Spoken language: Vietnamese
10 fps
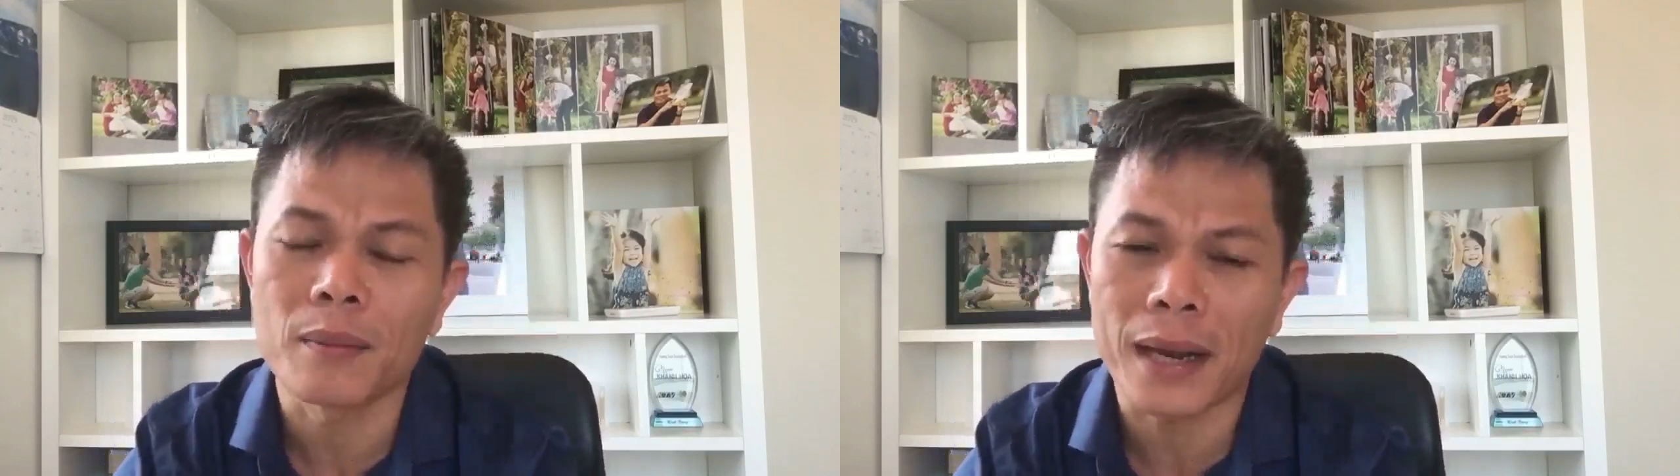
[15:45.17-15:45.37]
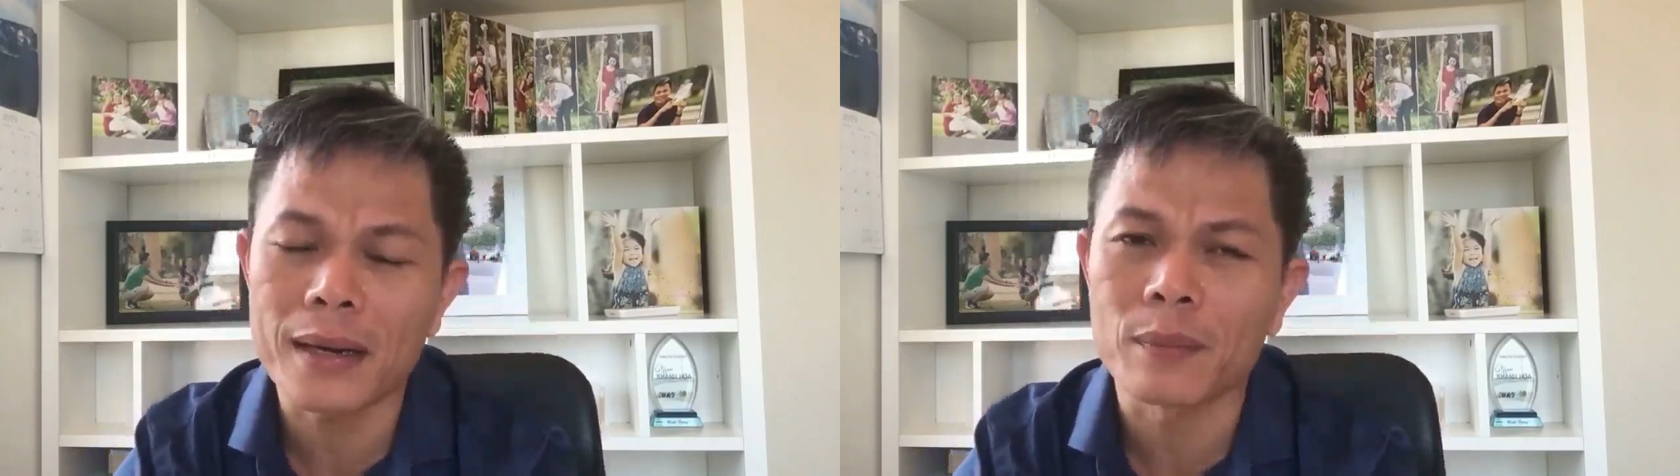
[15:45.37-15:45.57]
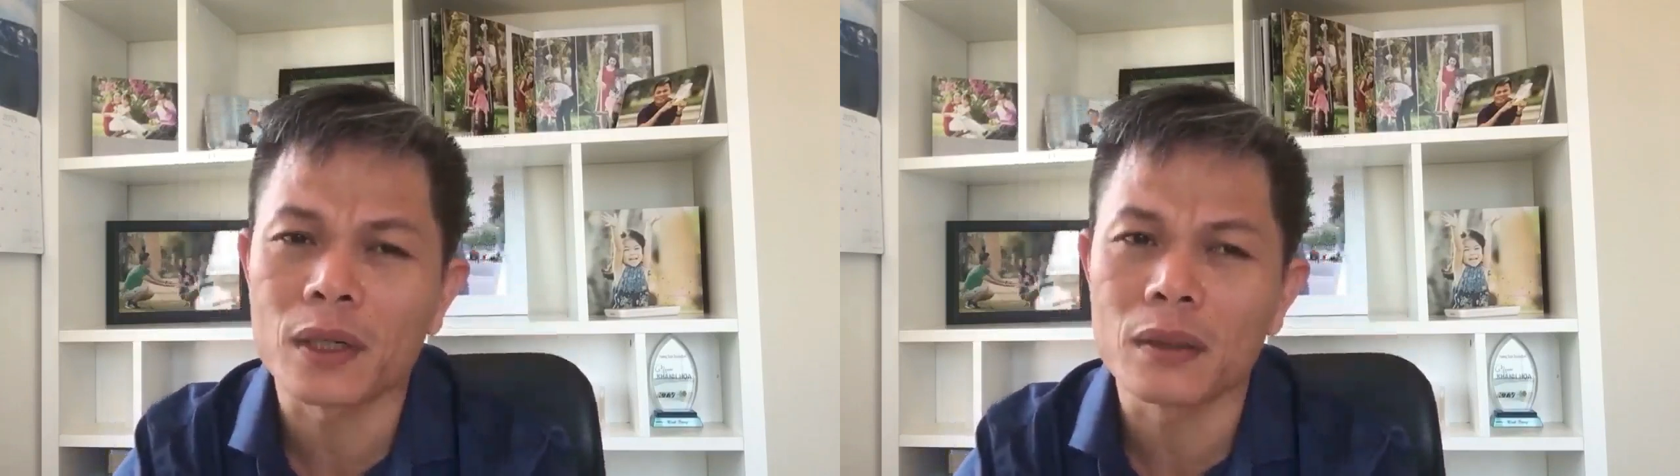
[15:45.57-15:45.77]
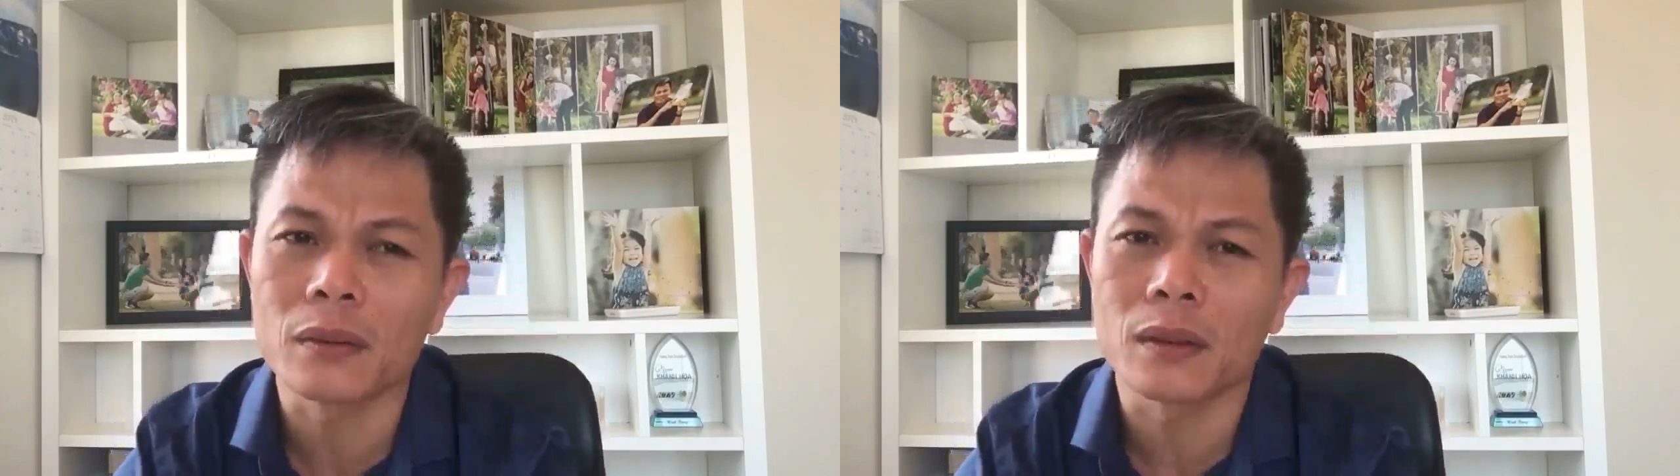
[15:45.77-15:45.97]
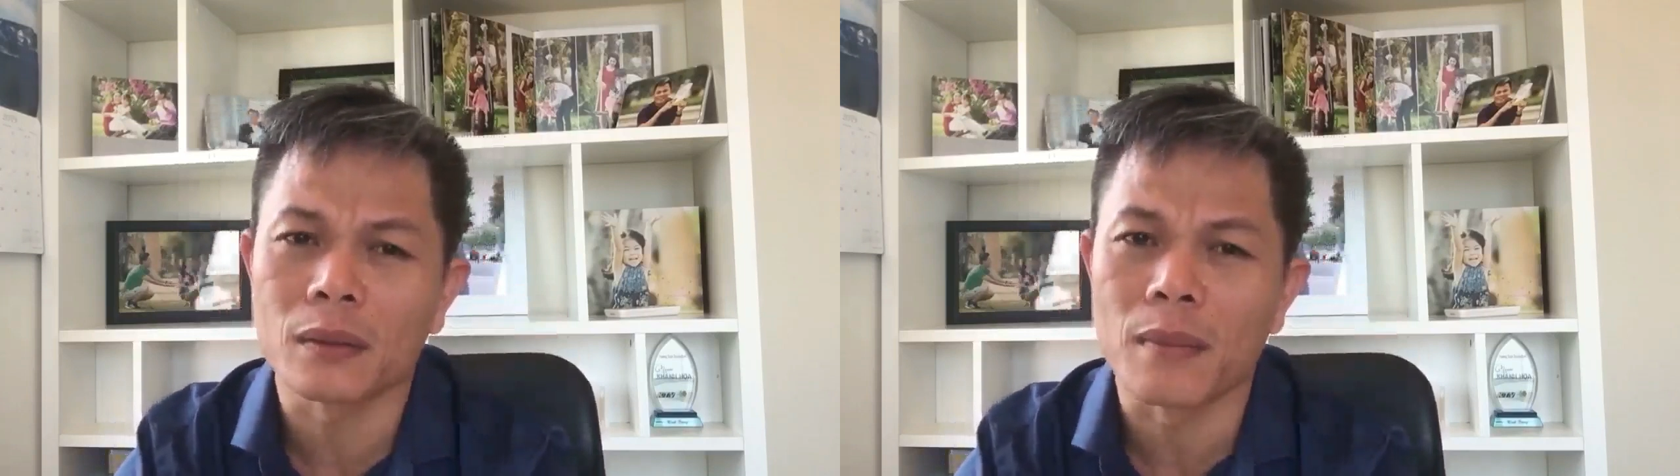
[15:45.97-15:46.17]
mấy năm
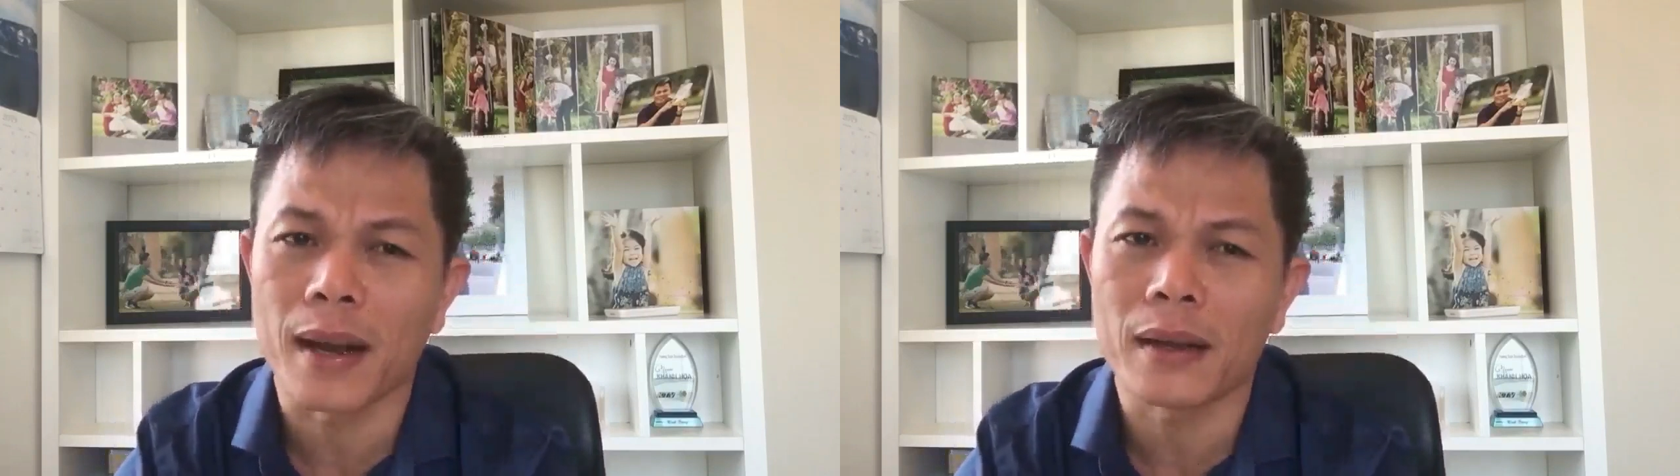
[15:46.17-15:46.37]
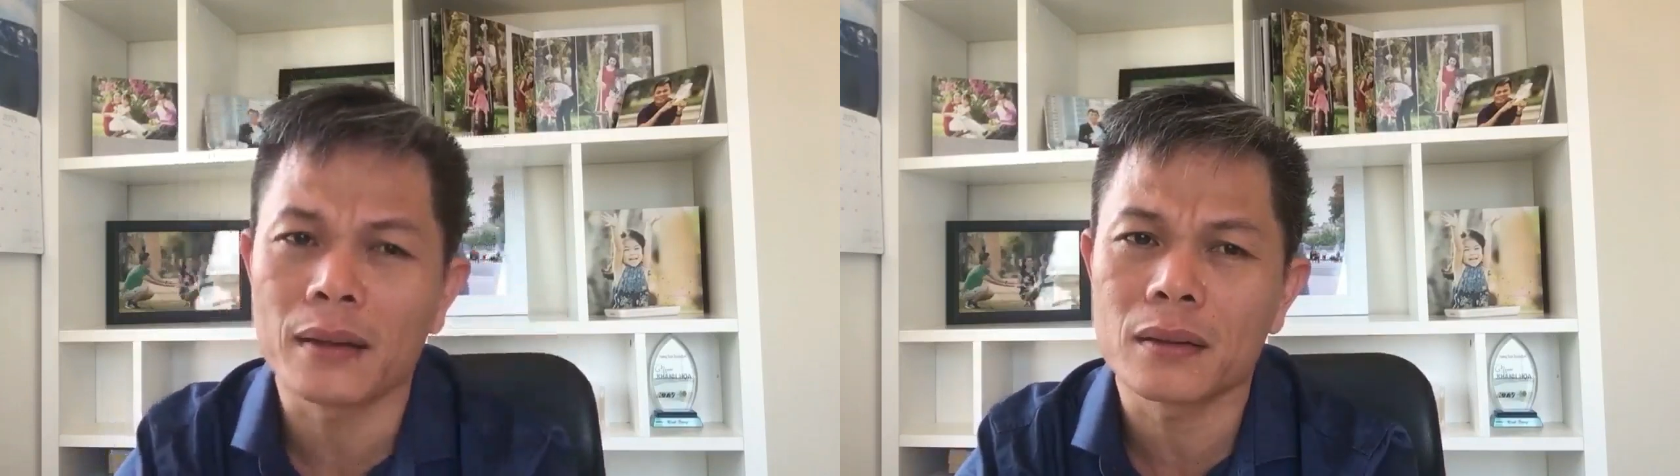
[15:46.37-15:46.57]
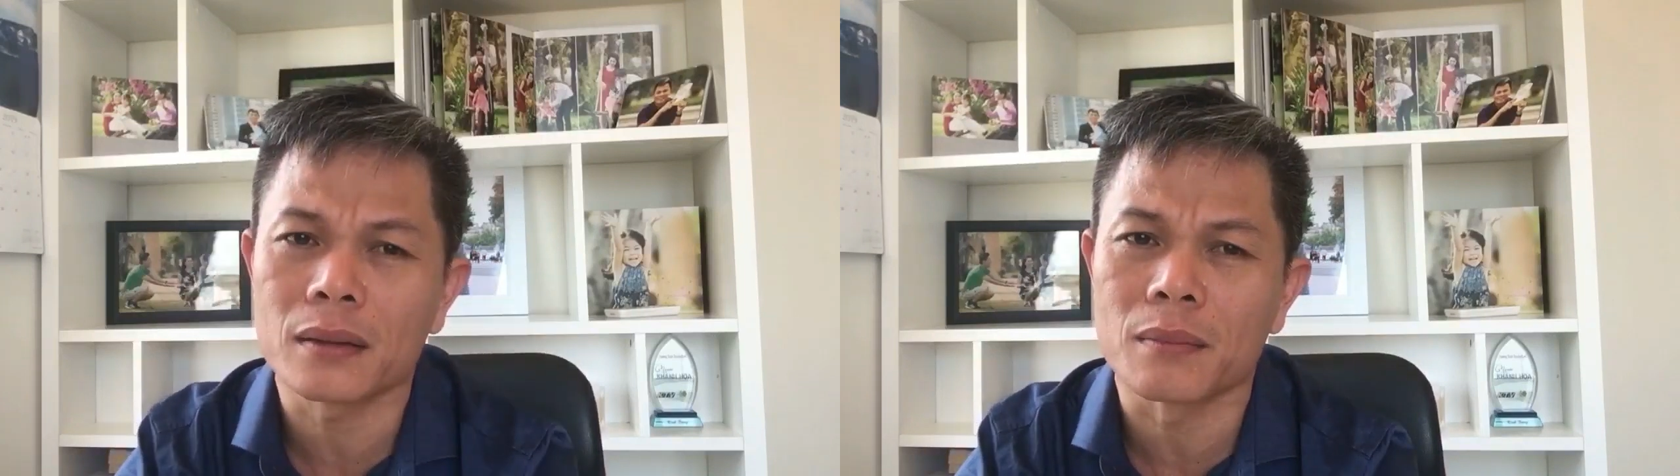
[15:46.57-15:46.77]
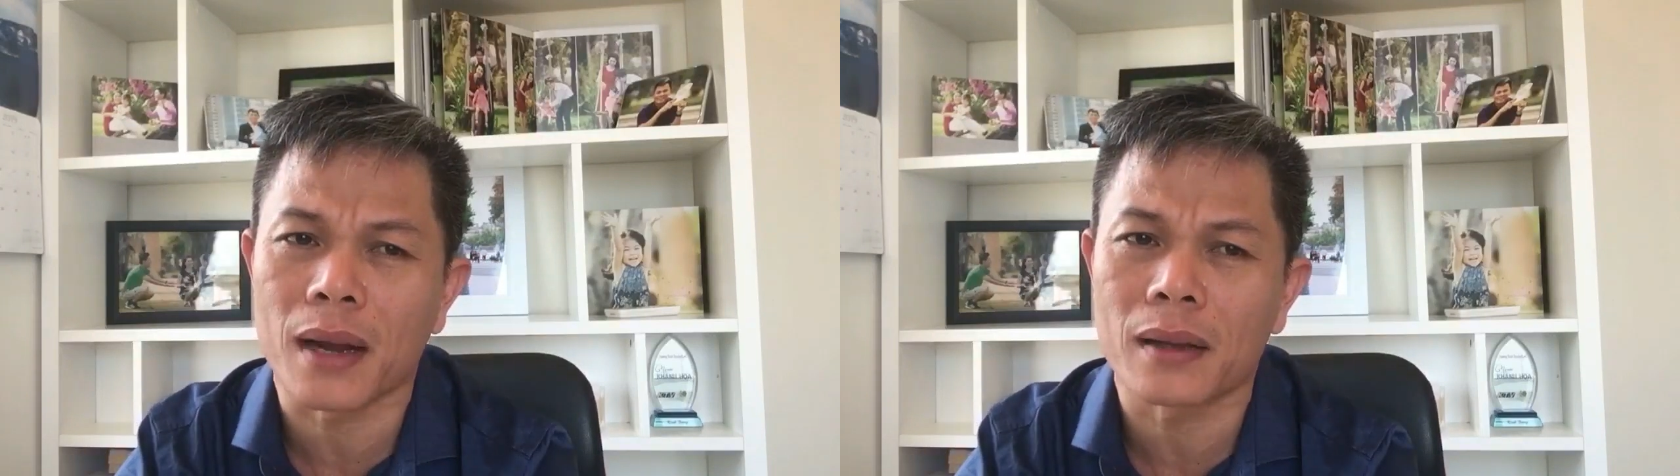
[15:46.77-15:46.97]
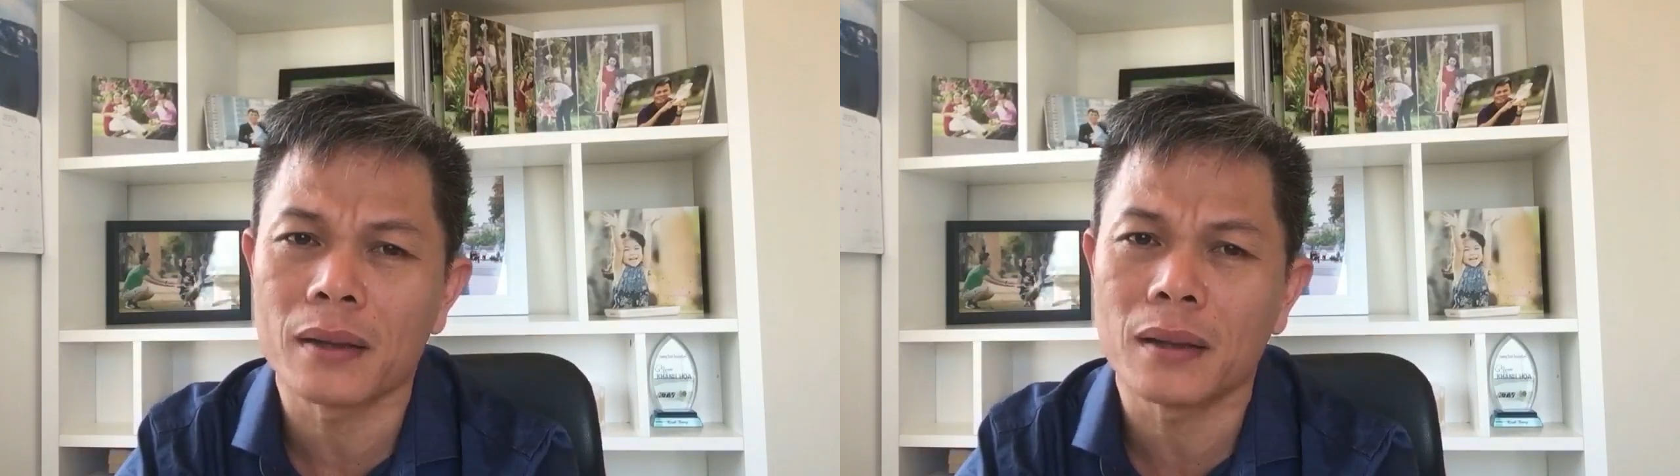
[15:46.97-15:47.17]
trước à, bảy
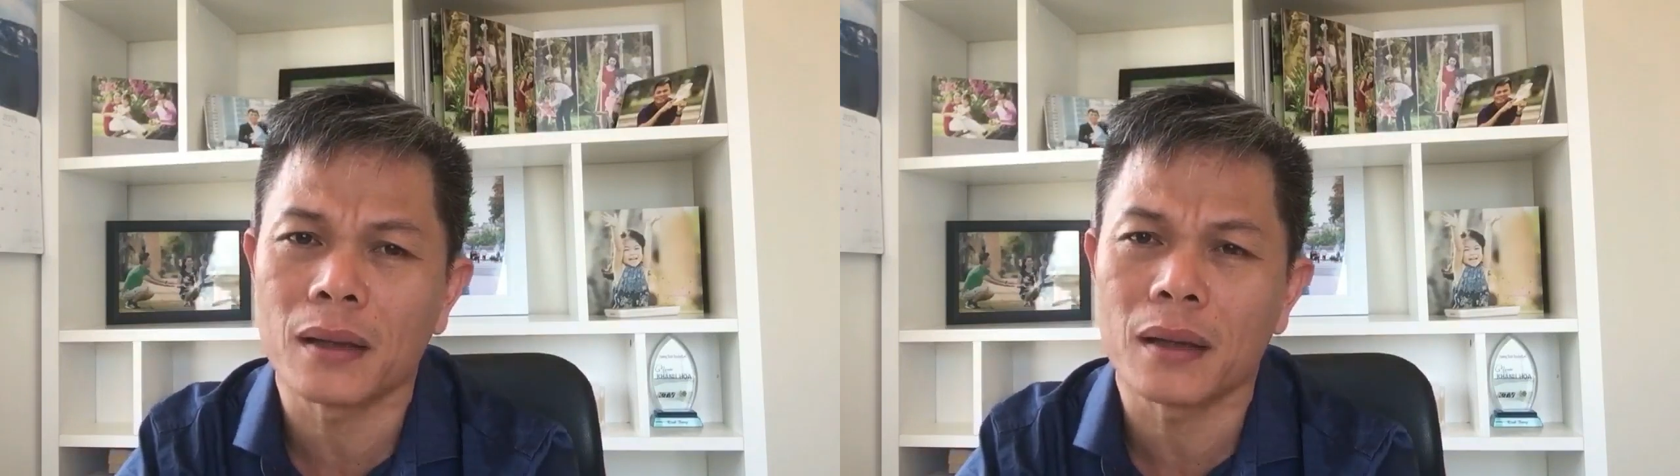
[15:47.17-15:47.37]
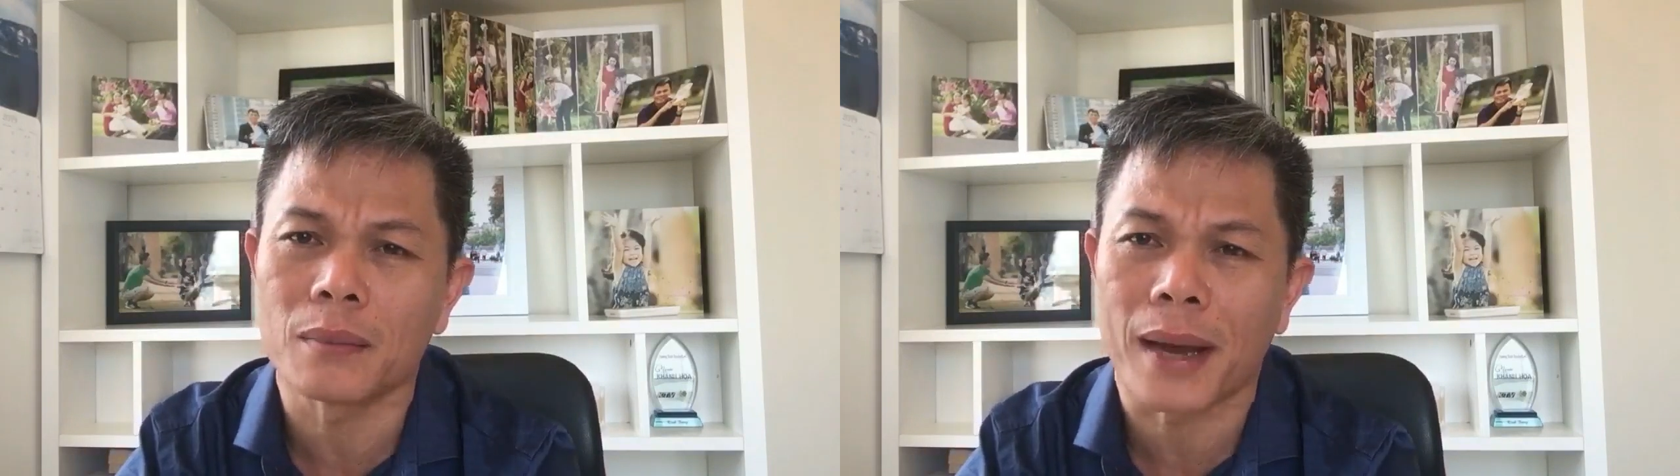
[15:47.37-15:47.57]
bảy à,